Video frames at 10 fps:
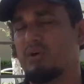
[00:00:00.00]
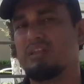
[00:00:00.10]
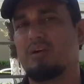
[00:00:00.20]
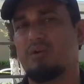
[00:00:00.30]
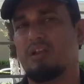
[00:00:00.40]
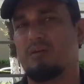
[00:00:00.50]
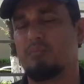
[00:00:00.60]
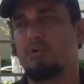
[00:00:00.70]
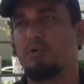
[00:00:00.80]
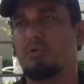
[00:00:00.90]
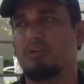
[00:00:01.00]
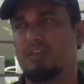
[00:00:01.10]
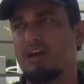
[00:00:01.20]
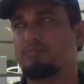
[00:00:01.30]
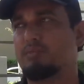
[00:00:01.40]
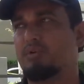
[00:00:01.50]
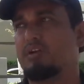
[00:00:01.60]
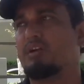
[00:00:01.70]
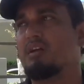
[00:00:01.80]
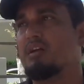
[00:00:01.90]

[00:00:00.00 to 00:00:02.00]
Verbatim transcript: cuenta con el apoyo de diáspora.